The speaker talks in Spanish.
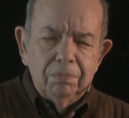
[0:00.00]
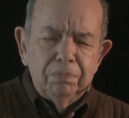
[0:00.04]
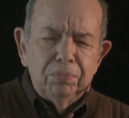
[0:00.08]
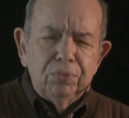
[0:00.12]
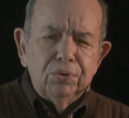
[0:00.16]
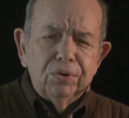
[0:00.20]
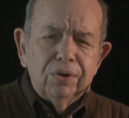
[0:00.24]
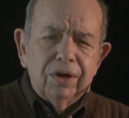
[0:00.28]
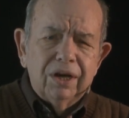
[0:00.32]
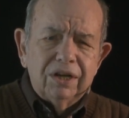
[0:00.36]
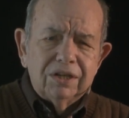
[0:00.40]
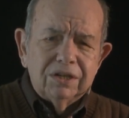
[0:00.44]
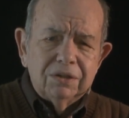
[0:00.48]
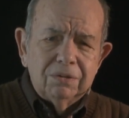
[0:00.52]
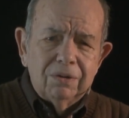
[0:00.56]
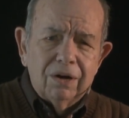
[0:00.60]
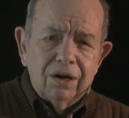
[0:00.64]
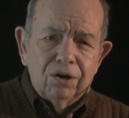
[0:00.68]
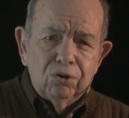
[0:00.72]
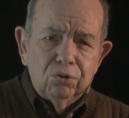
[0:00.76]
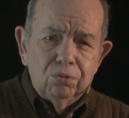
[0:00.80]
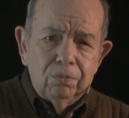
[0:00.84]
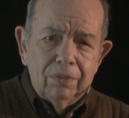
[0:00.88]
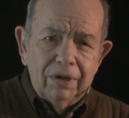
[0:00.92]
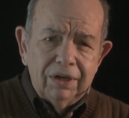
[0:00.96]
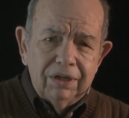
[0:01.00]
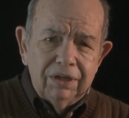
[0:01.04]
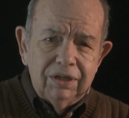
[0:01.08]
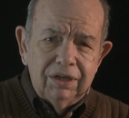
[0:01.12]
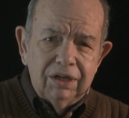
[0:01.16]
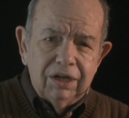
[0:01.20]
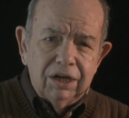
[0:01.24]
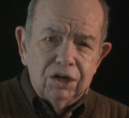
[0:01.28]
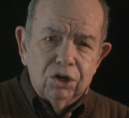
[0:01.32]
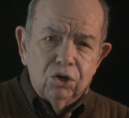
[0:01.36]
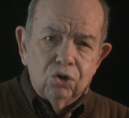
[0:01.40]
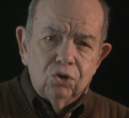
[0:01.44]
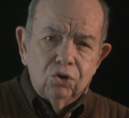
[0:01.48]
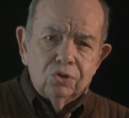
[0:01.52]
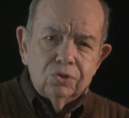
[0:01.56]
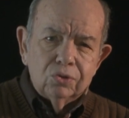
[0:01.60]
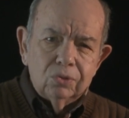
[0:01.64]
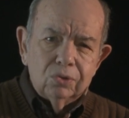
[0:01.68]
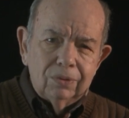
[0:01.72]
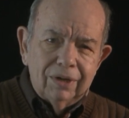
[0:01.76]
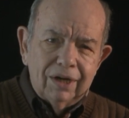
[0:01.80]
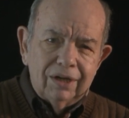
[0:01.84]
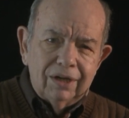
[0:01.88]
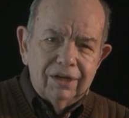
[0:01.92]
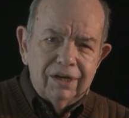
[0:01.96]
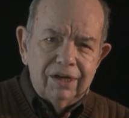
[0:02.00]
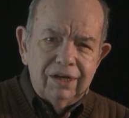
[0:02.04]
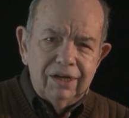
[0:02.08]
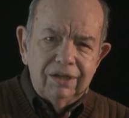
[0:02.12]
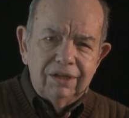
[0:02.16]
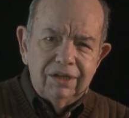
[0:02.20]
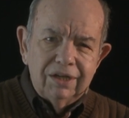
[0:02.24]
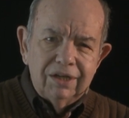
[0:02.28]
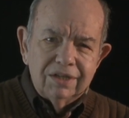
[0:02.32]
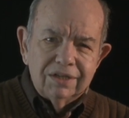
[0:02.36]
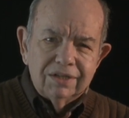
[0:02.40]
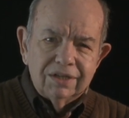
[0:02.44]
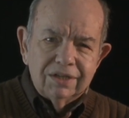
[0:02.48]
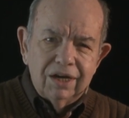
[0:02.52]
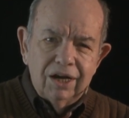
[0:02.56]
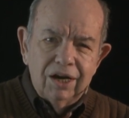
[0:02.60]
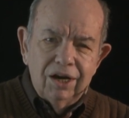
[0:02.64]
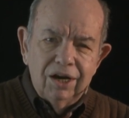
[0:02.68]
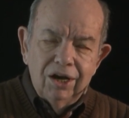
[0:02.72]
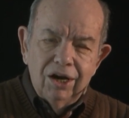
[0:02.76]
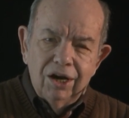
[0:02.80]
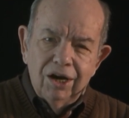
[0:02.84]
porque se va a convertir en gozo una tristeza?